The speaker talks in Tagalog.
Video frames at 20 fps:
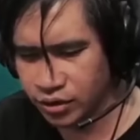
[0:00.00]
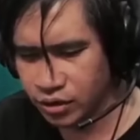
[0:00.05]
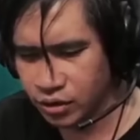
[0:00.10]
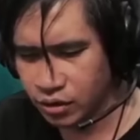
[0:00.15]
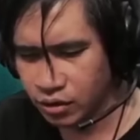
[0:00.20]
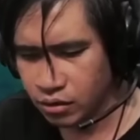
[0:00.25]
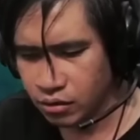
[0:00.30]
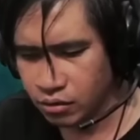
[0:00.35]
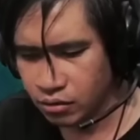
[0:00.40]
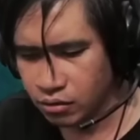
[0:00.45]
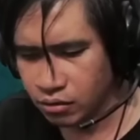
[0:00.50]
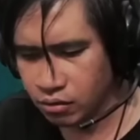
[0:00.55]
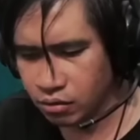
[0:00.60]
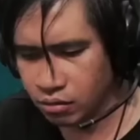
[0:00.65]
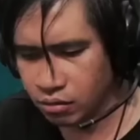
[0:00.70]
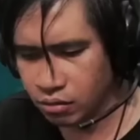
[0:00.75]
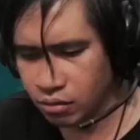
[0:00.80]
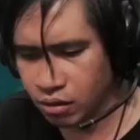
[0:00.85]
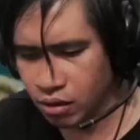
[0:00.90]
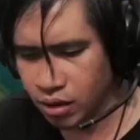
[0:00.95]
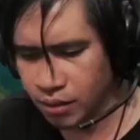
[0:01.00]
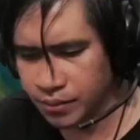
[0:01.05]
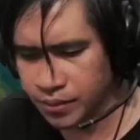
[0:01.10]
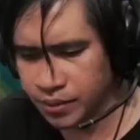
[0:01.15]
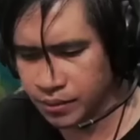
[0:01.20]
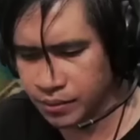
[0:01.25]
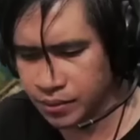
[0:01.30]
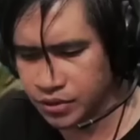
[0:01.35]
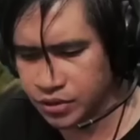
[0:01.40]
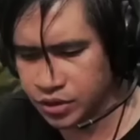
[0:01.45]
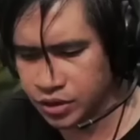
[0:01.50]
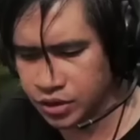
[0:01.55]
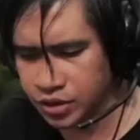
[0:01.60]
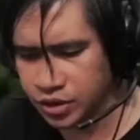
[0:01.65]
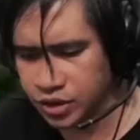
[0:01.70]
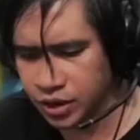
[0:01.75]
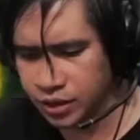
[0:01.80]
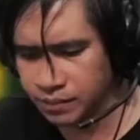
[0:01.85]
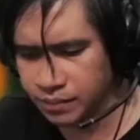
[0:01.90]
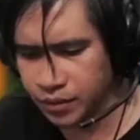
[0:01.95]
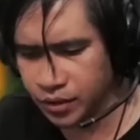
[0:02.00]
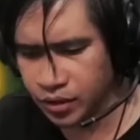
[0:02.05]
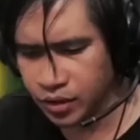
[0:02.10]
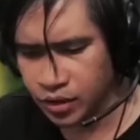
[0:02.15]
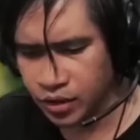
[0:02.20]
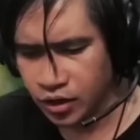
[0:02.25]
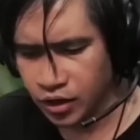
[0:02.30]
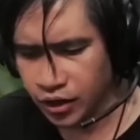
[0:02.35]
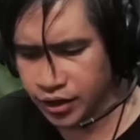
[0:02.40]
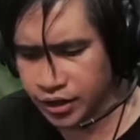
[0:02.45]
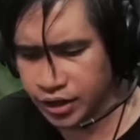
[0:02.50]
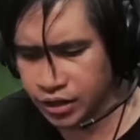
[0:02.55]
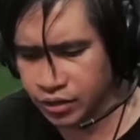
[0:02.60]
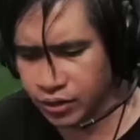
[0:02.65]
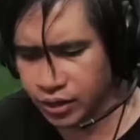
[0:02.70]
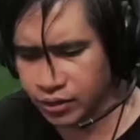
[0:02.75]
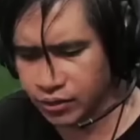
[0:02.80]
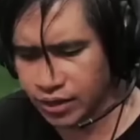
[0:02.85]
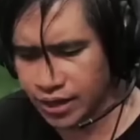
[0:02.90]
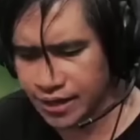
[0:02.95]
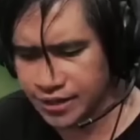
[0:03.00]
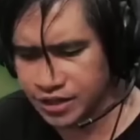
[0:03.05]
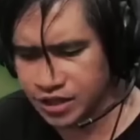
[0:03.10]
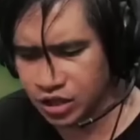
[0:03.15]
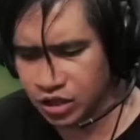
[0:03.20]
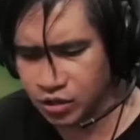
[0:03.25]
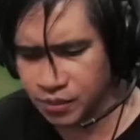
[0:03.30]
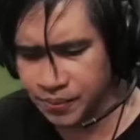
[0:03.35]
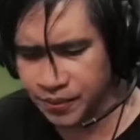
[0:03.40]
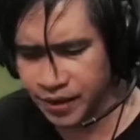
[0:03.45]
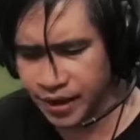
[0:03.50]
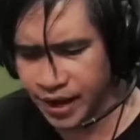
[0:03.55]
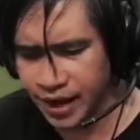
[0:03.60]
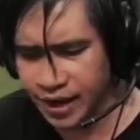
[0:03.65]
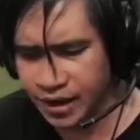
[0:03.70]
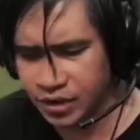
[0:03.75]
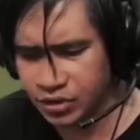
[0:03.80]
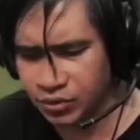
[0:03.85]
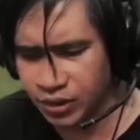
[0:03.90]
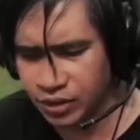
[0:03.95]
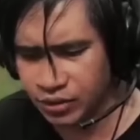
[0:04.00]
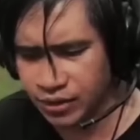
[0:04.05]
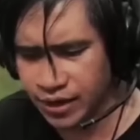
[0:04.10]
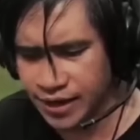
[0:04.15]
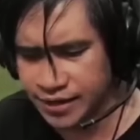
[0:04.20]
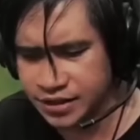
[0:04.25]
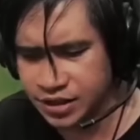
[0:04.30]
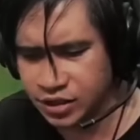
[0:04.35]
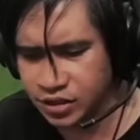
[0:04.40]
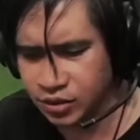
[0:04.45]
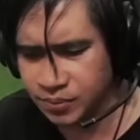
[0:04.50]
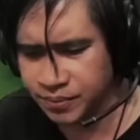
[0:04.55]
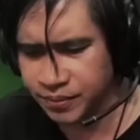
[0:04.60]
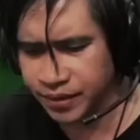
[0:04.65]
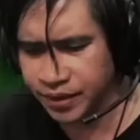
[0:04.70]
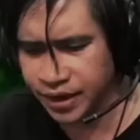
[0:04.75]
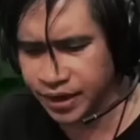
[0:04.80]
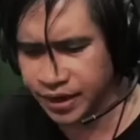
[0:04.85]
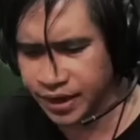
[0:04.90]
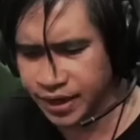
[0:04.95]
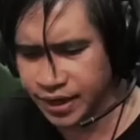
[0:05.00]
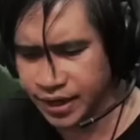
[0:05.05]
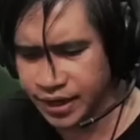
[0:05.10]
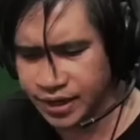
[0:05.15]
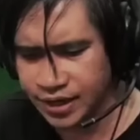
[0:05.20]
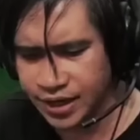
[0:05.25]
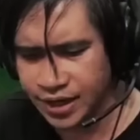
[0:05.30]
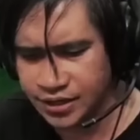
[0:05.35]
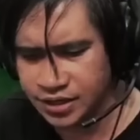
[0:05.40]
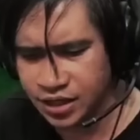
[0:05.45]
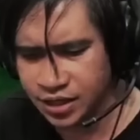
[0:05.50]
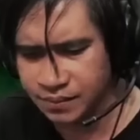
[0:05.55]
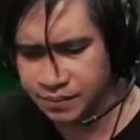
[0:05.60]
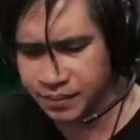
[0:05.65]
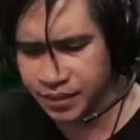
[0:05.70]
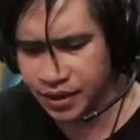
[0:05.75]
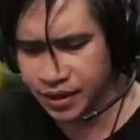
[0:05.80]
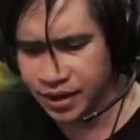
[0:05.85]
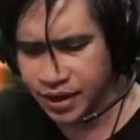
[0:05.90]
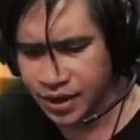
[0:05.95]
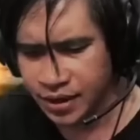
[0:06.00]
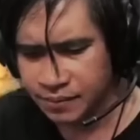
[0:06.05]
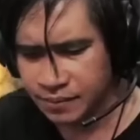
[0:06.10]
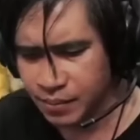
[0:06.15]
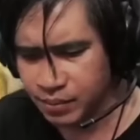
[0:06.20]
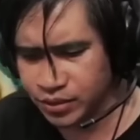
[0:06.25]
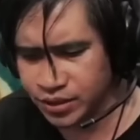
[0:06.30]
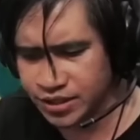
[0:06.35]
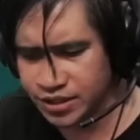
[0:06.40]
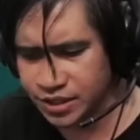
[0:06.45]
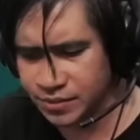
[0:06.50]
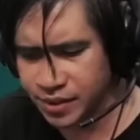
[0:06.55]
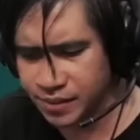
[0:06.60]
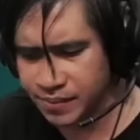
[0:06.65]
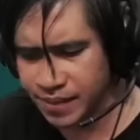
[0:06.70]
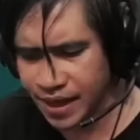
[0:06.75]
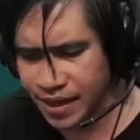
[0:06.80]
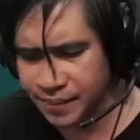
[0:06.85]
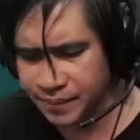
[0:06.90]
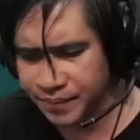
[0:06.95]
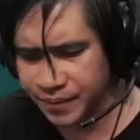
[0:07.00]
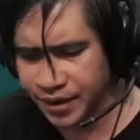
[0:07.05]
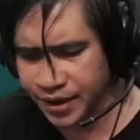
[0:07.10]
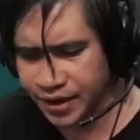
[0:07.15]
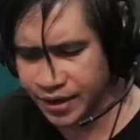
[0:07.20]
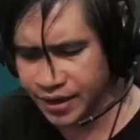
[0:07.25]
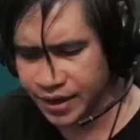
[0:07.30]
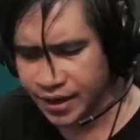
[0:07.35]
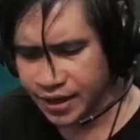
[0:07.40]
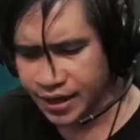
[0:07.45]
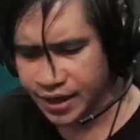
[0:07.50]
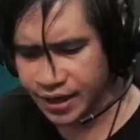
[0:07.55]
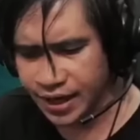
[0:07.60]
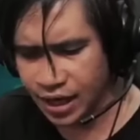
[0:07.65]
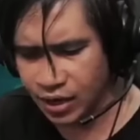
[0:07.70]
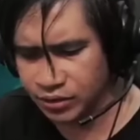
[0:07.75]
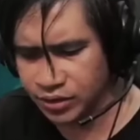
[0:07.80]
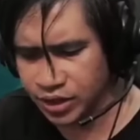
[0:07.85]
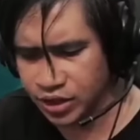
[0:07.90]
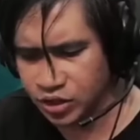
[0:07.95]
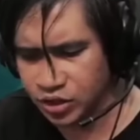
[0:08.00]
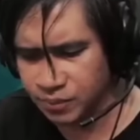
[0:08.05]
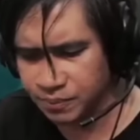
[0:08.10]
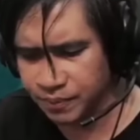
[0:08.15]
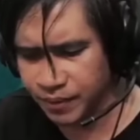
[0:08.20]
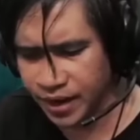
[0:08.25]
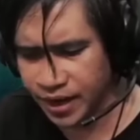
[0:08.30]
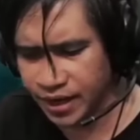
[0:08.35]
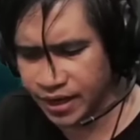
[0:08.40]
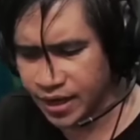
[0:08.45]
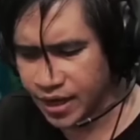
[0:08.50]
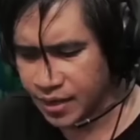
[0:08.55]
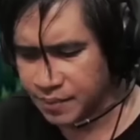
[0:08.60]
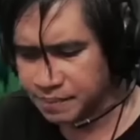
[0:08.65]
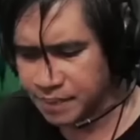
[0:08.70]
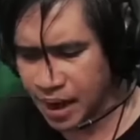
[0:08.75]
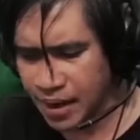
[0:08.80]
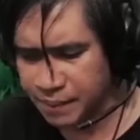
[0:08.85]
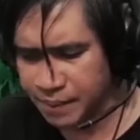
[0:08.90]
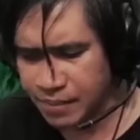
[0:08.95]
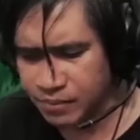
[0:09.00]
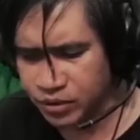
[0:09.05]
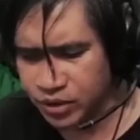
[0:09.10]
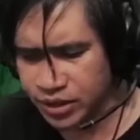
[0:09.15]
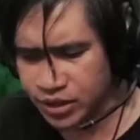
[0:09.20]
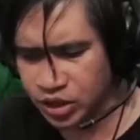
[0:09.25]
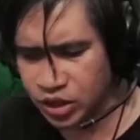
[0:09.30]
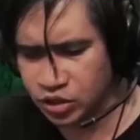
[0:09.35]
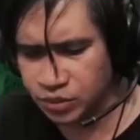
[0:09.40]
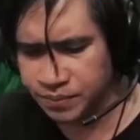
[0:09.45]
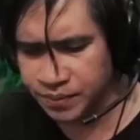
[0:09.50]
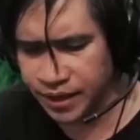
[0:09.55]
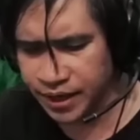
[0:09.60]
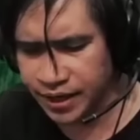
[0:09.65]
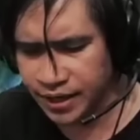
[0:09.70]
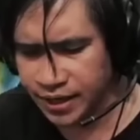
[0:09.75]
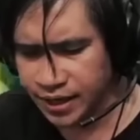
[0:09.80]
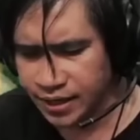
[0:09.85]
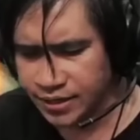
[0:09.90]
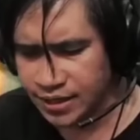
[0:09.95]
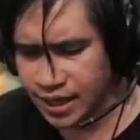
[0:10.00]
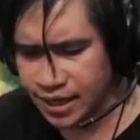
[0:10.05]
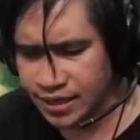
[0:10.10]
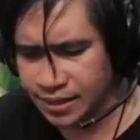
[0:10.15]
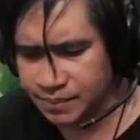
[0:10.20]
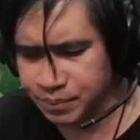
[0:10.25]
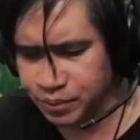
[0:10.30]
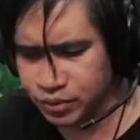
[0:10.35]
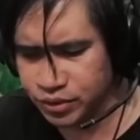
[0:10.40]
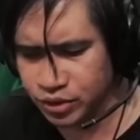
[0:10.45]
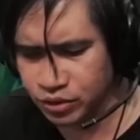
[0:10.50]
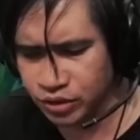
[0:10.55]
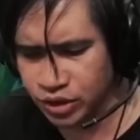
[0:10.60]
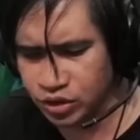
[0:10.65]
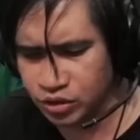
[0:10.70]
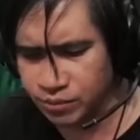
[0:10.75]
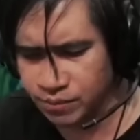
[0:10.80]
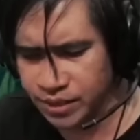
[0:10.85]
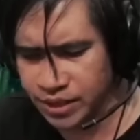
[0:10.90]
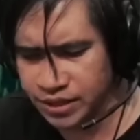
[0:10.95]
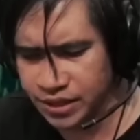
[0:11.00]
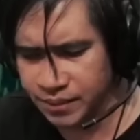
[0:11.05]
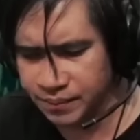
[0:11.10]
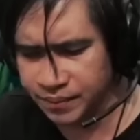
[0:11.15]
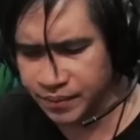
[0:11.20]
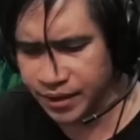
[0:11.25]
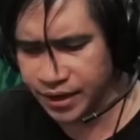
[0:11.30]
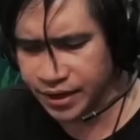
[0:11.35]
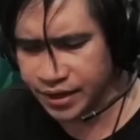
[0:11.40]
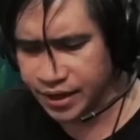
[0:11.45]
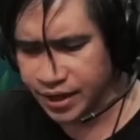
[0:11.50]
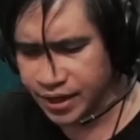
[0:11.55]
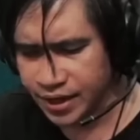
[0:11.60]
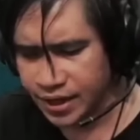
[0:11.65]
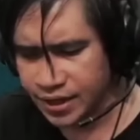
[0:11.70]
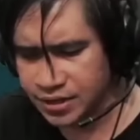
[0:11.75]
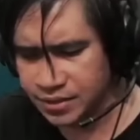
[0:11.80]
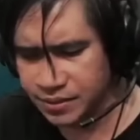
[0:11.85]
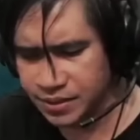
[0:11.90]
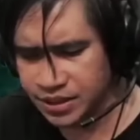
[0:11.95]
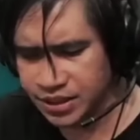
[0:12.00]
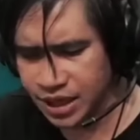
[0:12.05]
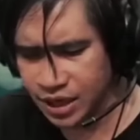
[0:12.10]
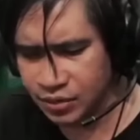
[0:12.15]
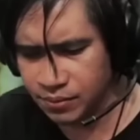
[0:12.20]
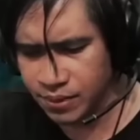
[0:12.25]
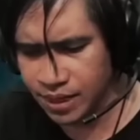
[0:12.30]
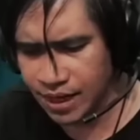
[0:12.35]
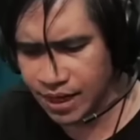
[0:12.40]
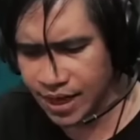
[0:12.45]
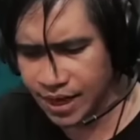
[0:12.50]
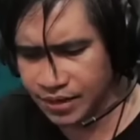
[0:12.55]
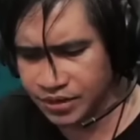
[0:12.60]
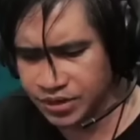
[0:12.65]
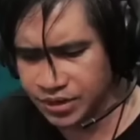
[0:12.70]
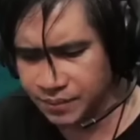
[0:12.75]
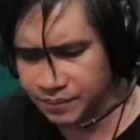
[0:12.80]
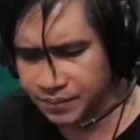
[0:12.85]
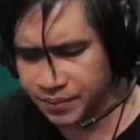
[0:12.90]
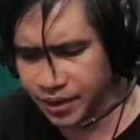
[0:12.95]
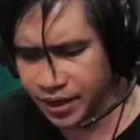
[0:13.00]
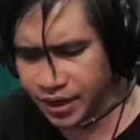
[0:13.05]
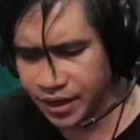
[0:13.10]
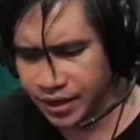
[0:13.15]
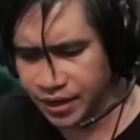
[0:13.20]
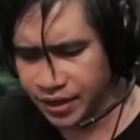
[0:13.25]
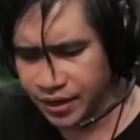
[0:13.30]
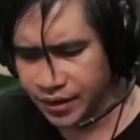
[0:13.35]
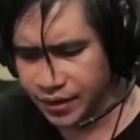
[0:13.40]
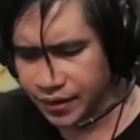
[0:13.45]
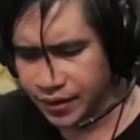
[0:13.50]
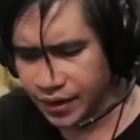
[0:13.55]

Uy! Grabe naman si Kadpre! pre. Oy, kinuha yung last kill ko, pre, ah. Kinuha yung last kill ko, pre. Ayan, nag-last kill, pre. Papunta sa baba, pre. Kaya ako dito, pre. Paparm ko na dito, pre. Tatapusin ko na tong mid niya, pre. Kasi masyadong malayo siya, pre.